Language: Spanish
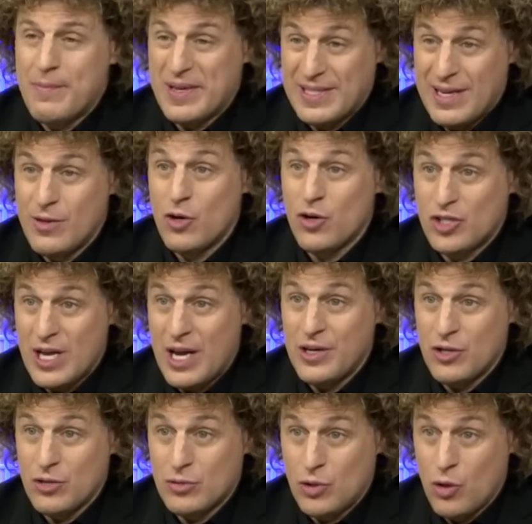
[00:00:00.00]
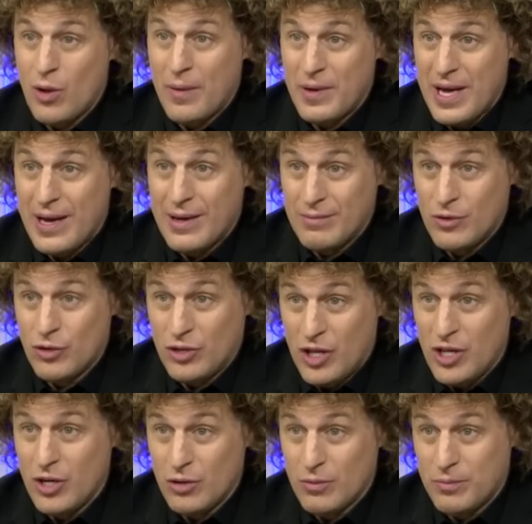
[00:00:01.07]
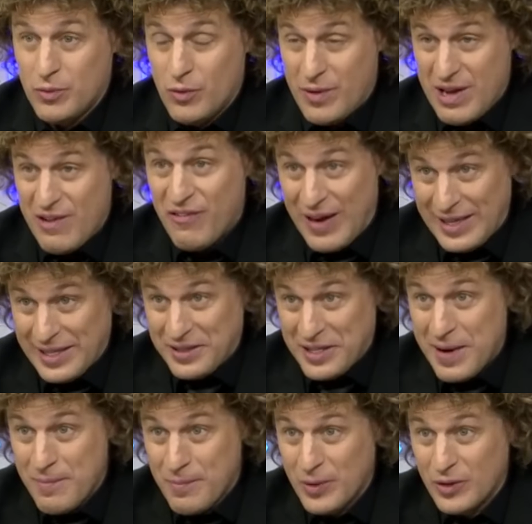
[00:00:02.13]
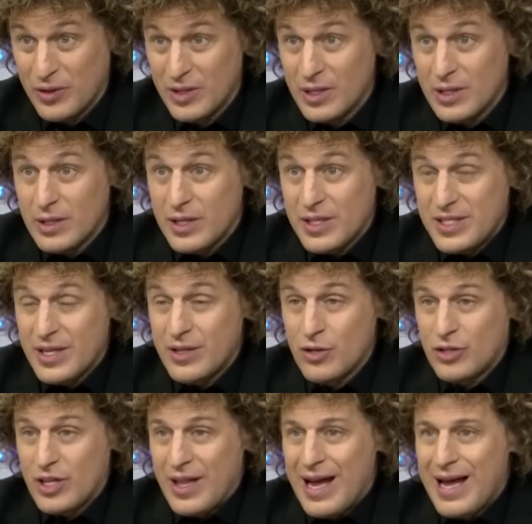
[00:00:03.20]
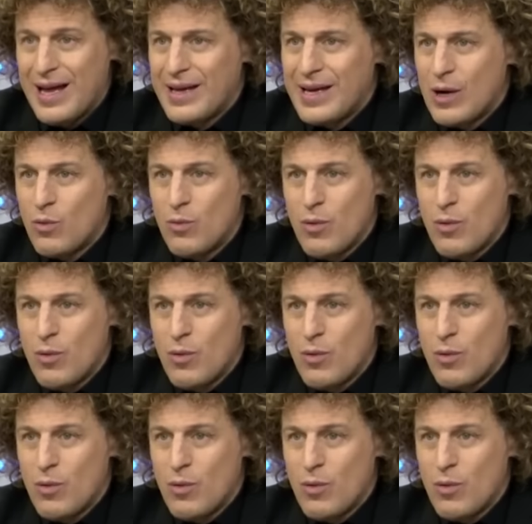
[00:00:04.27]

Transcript: pasando los años, todavía, no te digo, todavía falta tiempo. Es decir, no te da en algún